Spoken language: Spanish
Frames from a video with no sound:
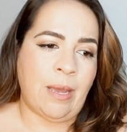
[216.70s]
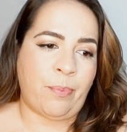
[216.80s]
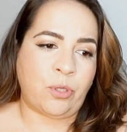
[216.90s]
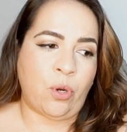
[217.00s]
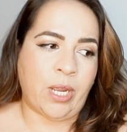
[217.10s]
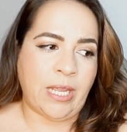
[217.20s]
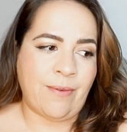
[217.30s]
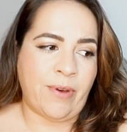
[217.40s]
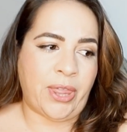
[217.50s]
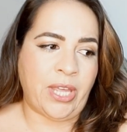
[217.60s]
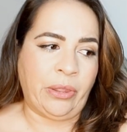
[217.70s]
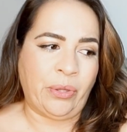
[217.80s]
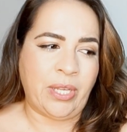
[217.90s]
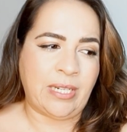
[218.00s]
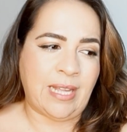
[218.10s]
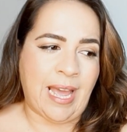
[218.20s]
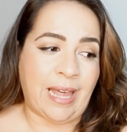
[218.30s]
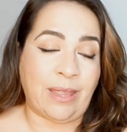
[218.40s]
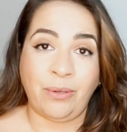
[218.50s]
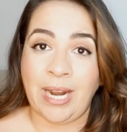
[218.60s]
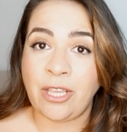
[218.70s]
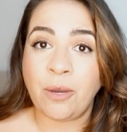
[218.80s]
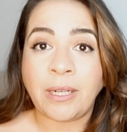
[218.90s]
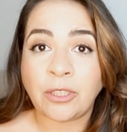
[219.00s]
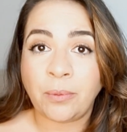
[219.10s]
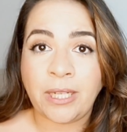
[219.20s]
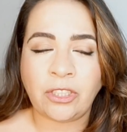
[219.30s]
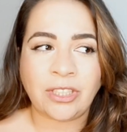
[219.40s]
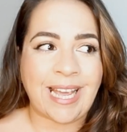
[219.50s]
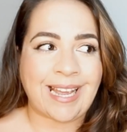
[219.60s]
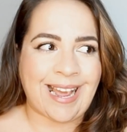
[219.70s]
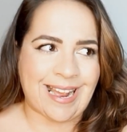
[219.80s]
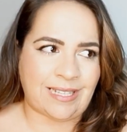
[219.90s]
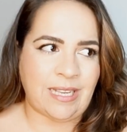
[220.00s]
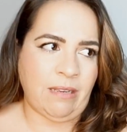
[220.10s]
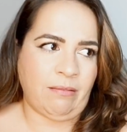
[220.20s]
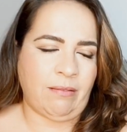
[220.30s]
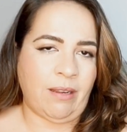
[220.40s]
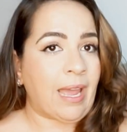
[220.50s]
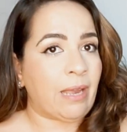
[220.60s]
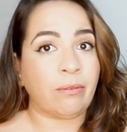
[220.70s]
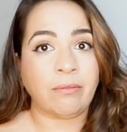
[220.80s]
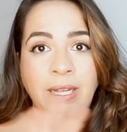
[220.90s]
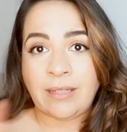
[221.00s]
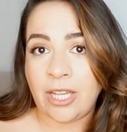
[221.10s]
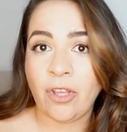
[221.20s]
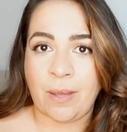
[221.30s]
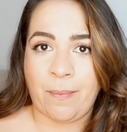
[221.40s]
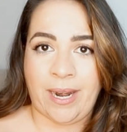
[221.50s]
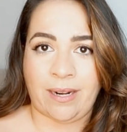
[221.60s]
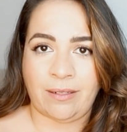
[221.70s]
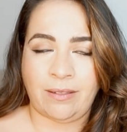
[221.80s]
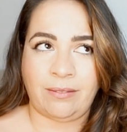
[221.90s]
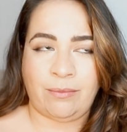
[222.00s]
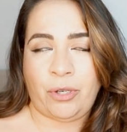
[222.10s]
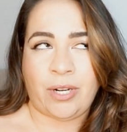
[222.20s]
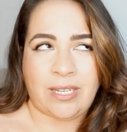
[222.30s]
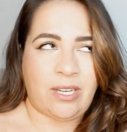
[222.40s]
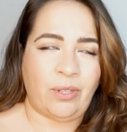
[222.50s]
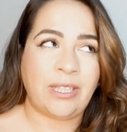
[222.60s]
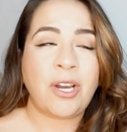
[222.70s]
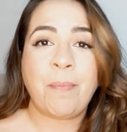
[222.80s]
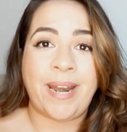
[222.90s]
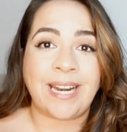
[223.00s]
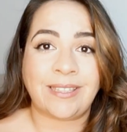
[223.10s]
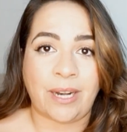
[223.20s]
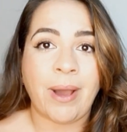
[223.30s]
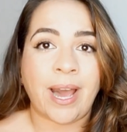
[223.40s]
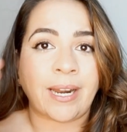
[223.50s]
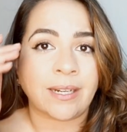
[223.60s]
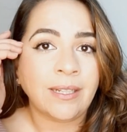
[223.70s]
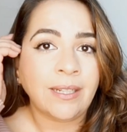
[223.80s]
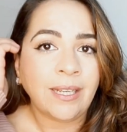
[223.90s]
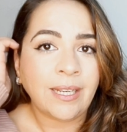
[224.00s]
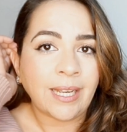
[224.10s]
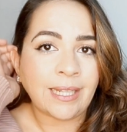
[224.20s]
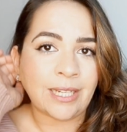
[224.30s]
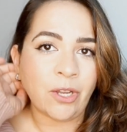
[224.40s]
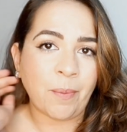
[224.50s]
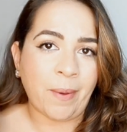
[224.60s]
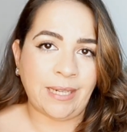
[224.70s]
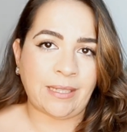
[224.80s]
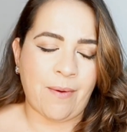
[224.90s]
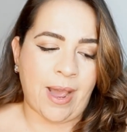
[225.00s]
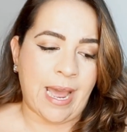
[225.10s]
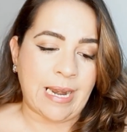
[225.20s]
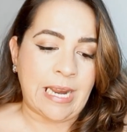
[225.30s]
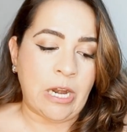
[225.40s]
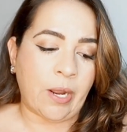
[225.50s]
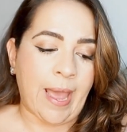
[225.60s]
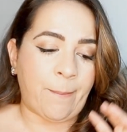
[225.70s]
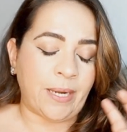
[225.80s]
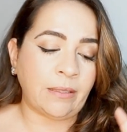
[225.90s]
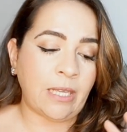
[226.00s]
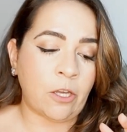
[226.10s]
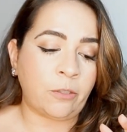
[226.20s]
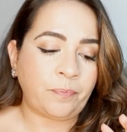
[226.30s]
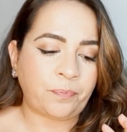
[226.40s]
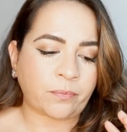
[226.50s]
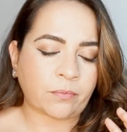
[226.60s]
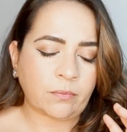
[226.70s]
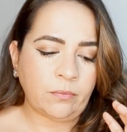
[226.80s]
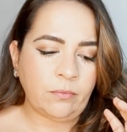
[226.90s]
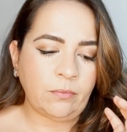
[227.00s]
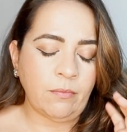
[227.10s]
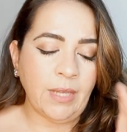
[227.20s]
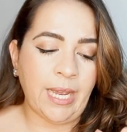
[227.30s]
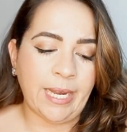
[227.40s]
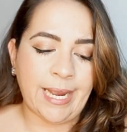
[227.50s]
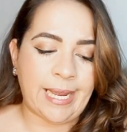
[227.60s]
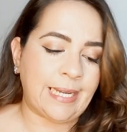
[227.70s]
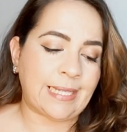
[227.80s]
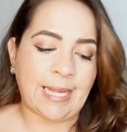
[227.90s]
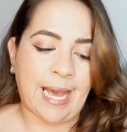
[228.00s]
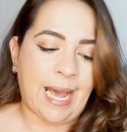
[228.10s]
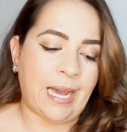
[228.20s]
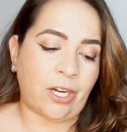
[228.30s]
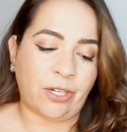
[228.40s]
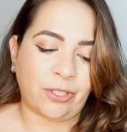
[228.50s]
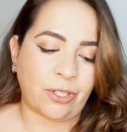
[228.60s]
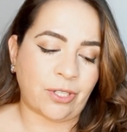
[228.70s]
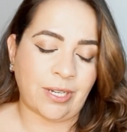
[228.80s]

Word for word: pues lo que llevo haciendo desde hace un año más o menos, que casi eh, he tenido que parar, bueno, casi no, he tenido que parar de trabajar. He tenido que parar de trabajar. Y lo que he aprendido en, en, este año